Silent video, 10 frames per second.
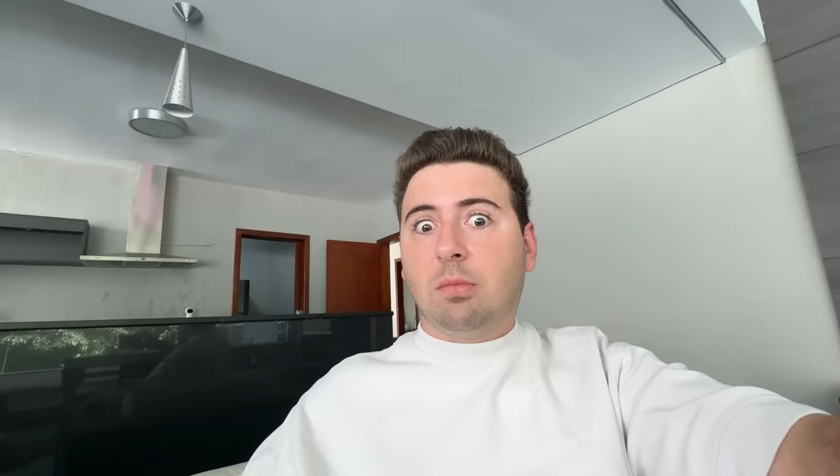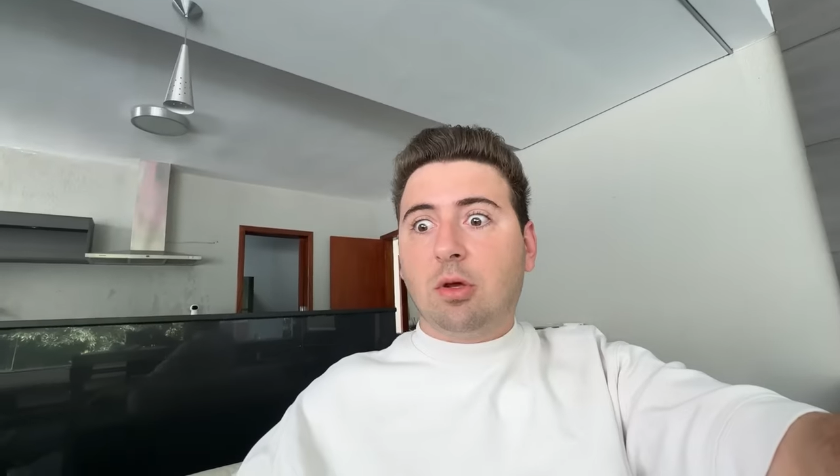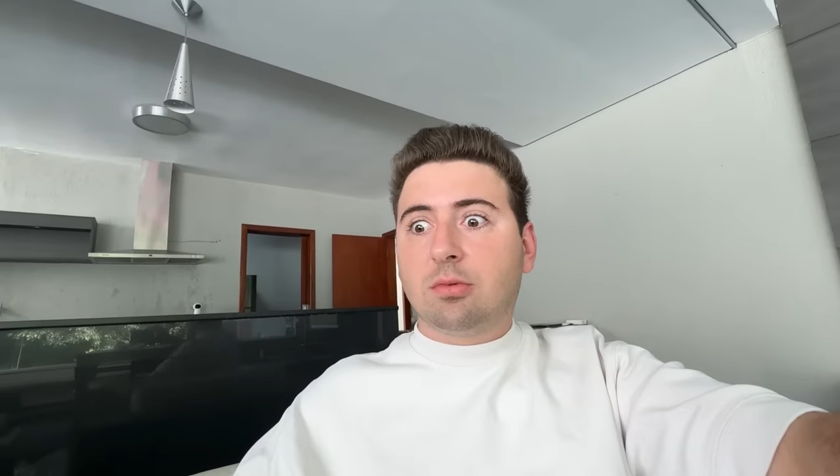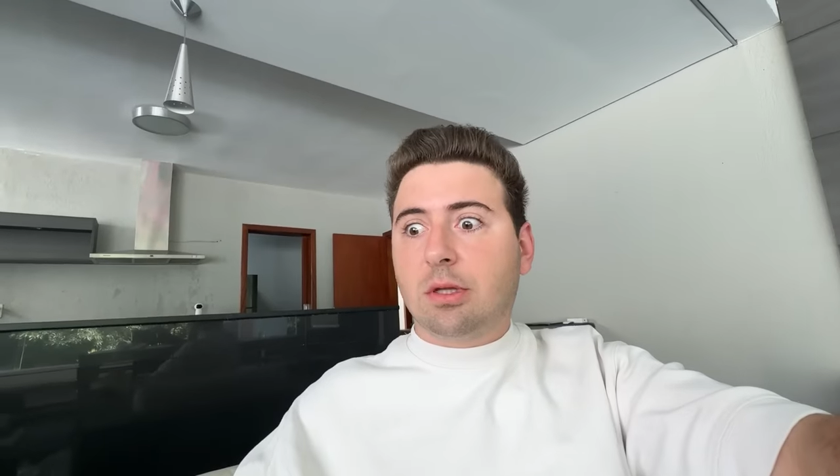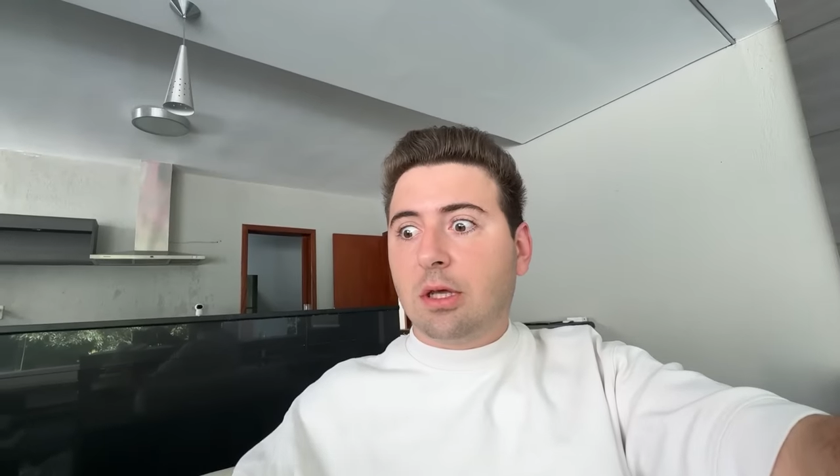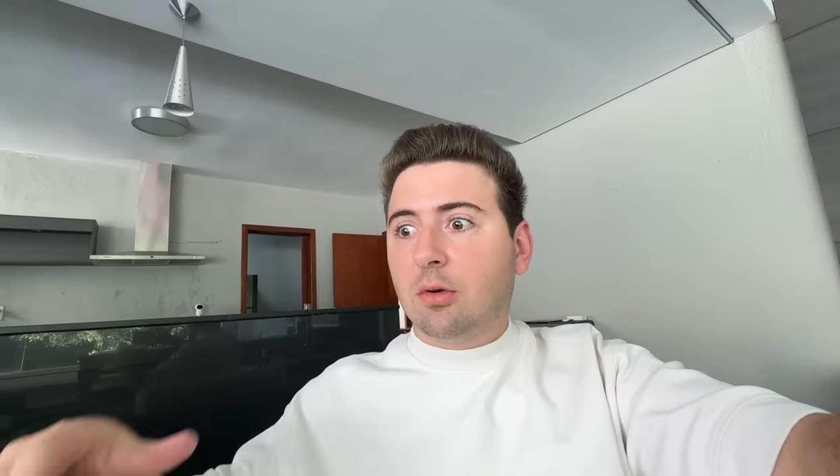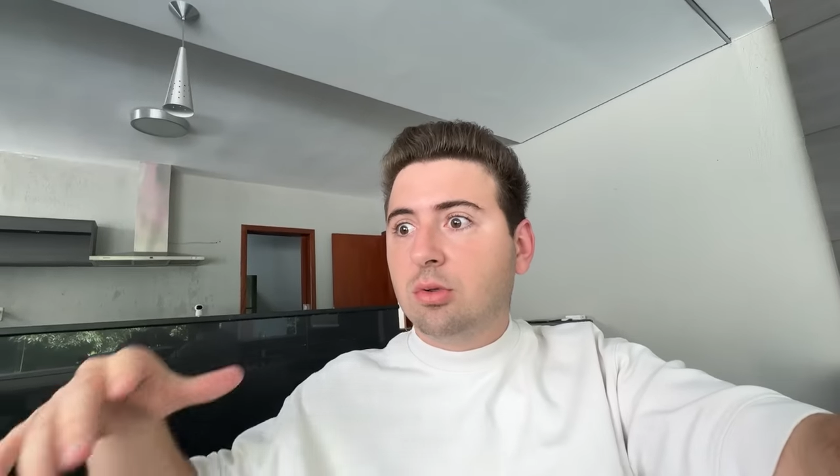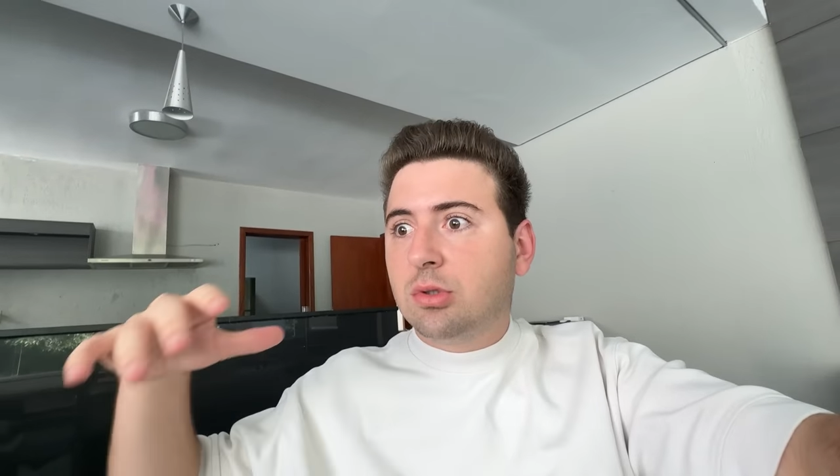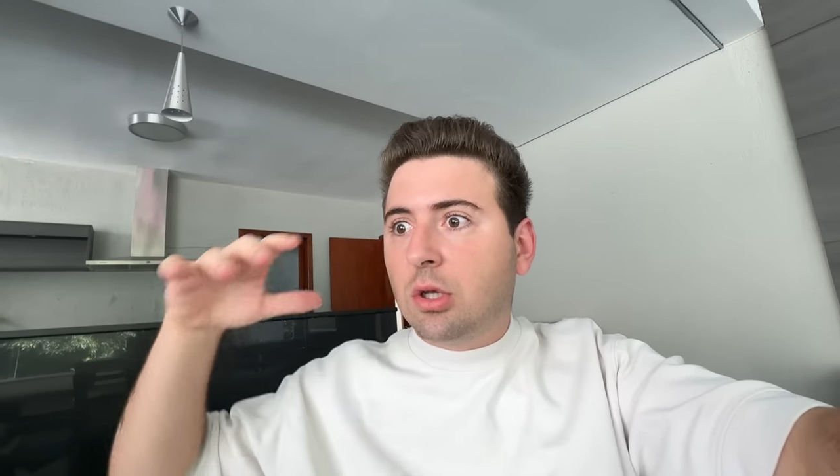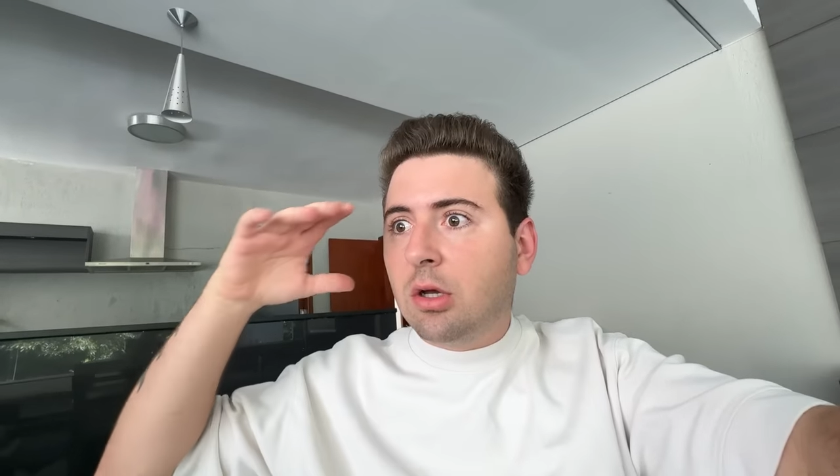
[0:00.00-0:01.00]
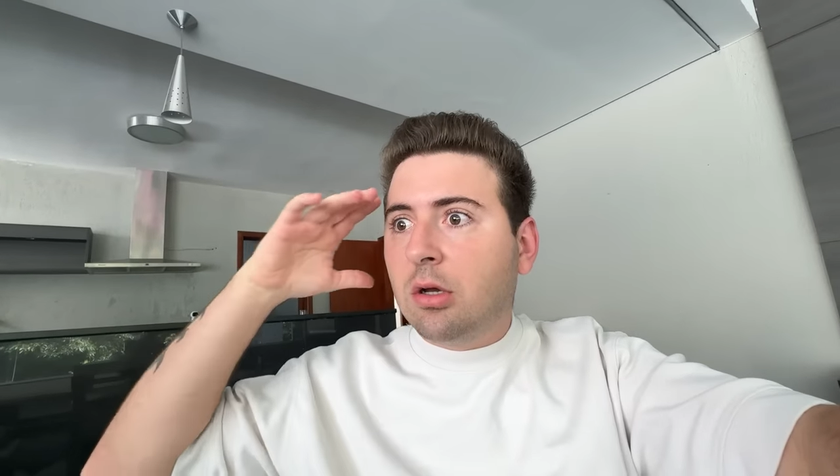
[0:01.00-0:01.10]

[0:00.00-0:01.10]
Meu Deus,